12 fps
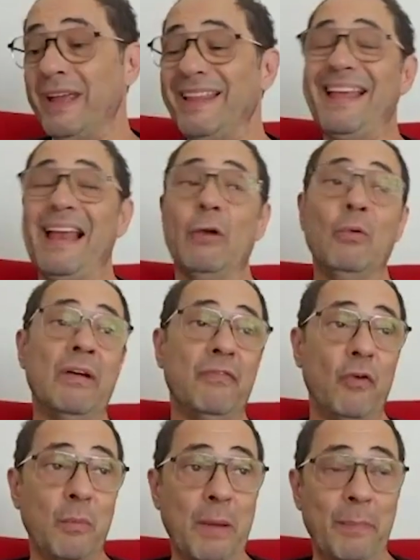que de alguna
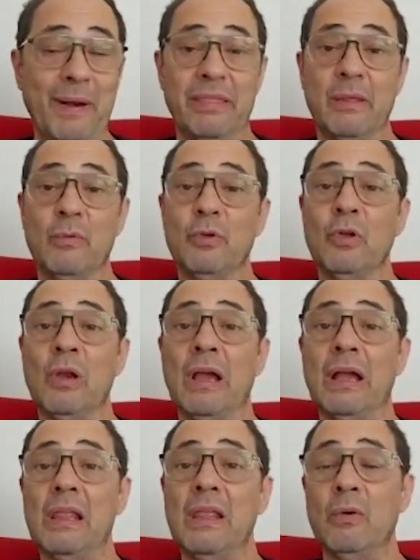forma percibo yo en la
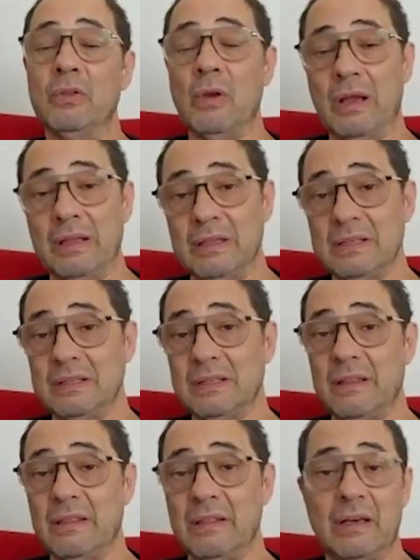calle cuando la gente se te
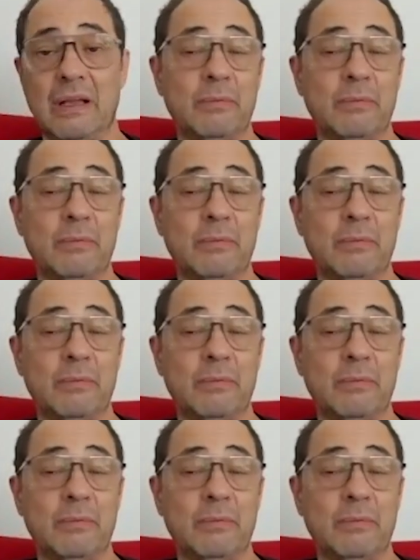acerca,